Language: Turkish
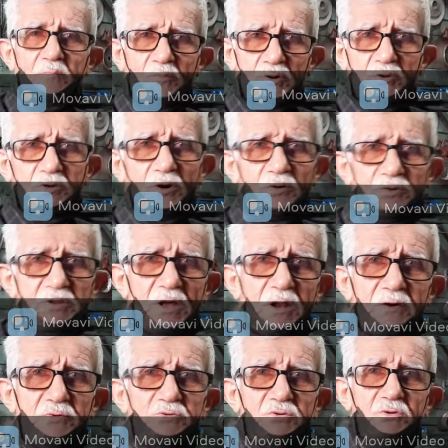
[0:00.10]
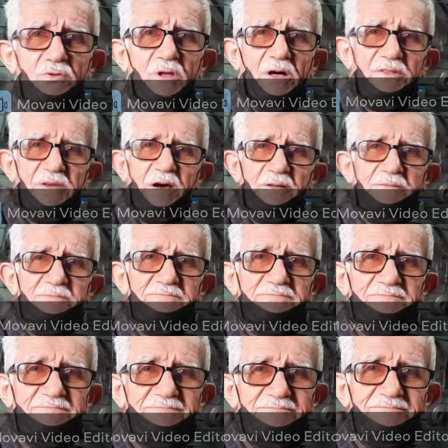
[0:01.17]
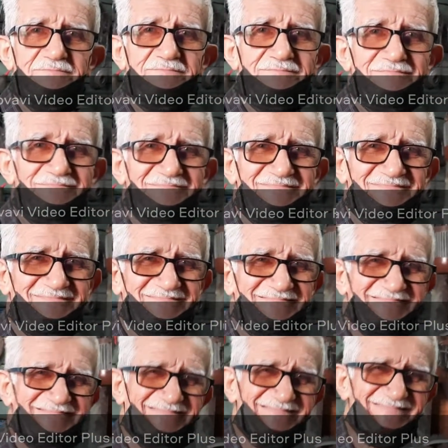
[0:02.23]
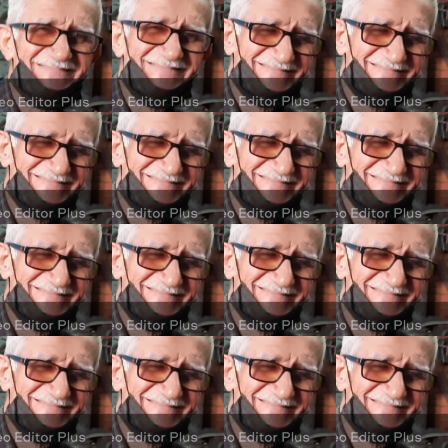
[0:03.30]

bu köy televizyonlarda... Cemalettin Usta'nın yanındayız şu an. Evet.